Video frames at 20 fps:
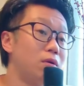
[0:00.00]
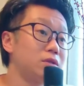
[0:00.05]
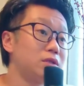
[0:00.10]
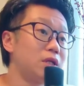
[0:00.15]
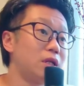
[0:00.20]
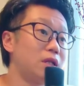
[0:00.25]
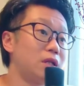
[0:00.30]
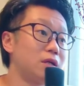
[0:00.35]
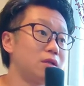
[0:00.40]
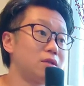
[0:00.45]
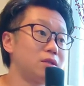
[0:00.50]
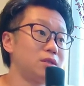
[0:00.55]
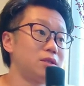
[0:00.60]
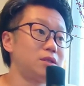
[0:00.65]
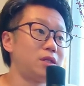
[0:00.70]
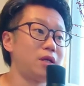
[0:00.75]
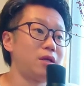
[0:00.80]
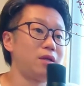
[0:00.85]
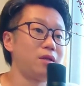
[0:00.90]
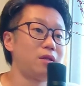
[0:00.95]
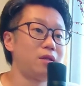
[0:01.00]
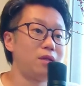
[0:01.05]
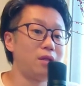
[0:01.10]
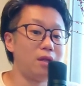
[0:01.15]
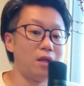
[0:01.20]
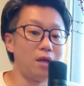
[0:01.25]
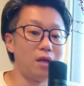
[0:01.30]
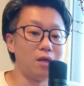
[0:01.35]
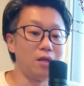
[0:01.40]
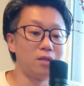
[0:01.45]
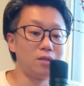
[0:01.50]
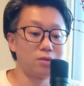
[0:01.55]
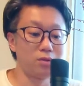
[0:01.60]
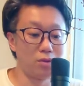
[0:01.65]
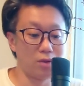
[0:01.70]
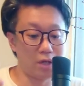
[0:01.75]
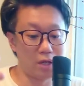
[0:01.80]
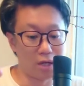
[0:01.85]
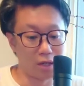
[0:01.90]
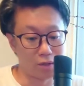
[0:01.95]
を選択していって
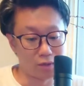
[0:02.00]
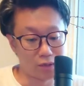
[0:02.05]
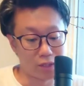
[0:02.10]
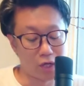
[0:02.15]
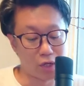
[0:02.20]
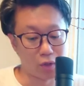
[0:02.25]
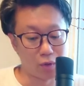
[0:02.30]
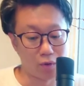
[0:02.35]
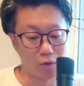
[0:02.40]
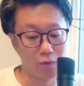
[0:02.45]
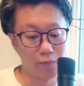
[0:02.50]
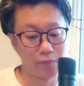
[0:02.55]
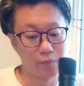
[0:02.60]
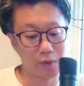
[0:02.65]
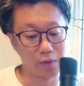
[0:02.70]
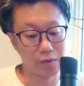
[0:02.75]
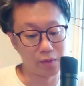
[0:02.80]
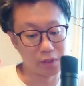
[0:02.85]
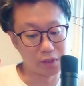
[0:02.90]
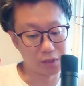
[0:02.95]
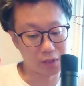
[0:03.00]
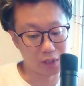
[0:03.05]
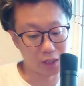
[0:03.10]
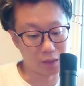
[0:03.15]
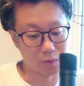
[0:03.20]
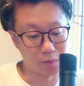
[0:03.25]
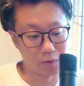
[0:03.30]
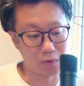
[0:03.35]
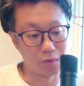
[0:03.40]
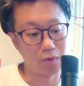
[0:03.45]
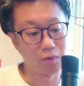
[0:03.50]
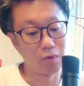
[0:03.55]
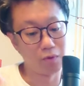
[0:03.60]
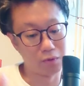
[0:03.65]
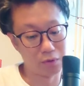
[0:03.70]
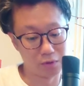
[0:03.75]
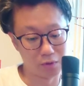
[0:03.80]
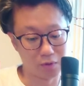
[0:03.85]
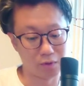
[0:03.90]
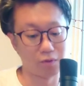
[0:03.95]
それらの作業、まあ、振り付けでも
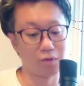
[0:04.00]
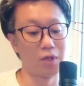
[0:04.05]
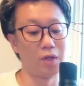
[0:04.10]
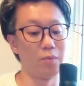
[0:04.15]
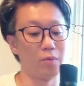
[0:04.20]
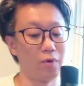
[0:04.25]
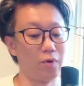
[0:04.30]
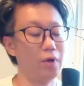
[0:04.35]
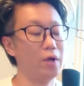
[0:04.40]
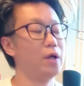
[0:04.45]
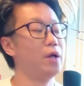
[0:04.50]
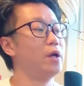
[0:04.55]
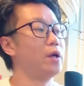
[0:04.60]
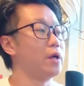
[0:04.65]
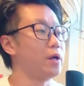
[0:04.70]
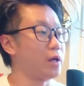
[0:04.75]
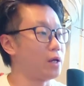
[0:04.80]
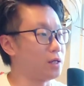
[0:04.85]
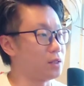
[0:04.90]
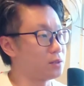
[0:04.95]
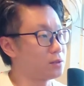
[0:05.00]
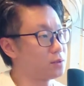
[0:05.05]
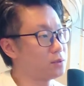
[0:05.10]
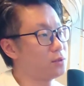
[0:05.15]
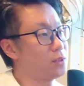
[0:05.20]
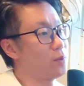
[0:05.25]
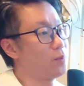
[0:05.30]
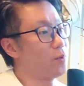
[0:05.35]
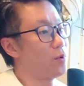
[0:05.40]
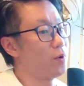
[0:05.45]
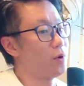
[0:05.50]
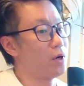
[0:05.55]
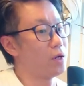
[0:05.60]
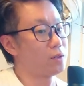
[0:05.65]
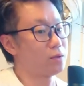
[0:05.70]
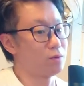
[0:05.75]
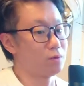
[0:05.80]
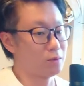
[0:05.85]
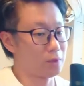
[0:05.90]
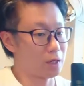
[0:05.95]
踊ることでも演出でも
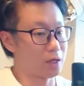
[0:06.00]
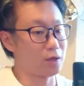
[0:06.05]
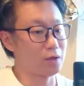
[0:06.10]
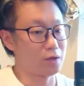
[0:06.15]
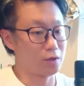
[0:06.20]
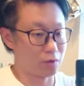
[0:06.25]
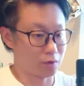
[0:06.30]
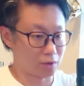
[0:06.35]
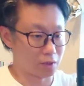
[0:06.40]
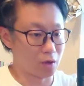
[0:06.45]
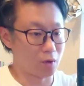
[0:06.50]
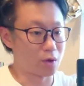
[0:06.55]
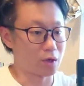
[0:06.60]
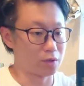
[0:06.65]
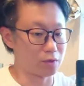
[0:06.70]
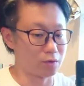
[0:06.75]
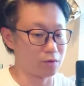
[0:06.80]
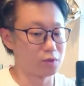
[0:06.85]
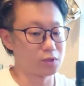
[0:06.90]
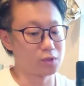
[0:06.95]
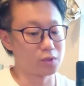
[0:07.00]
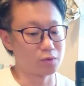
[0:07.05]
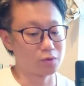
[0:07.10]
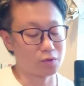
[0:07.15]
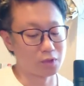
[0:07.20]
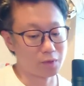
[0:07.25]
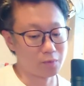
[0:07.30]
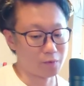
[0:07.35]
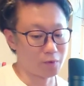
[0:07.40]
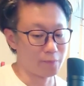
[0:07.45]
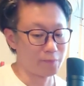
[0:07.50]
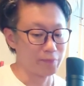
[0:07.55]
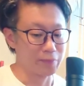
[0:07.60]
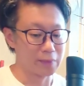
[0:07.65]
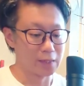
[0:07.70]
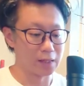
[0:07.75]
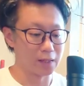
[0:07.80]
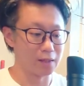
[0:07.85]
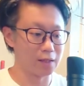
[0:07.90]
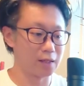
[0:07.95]
あとなんかいろいろな他のお仕事でも
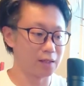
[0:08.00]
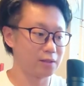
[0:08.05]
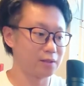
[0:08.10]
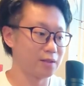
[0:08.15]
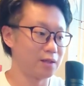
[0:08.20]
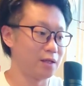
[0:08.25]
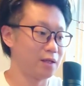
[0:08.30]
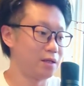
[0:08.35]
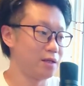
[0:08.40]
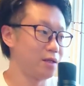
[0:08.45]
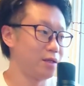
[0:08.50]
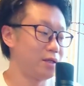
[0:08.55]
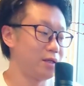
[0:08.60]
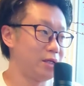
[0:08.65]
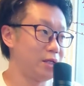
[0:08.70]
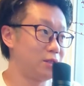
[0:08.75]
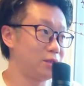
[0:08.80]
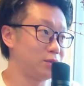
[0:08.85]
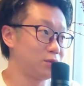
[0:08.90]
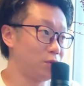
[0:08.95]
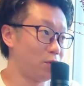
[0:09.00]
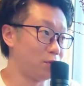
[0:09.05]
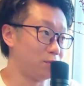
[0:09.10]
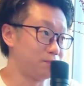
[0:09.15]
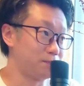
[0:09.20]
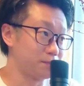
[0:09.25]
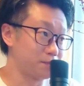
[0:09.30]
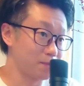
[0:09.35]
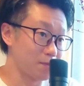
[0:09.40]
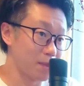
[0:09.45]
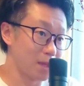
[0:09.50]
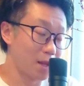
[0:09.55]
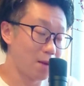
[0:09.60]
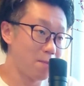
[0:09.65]
やっていくと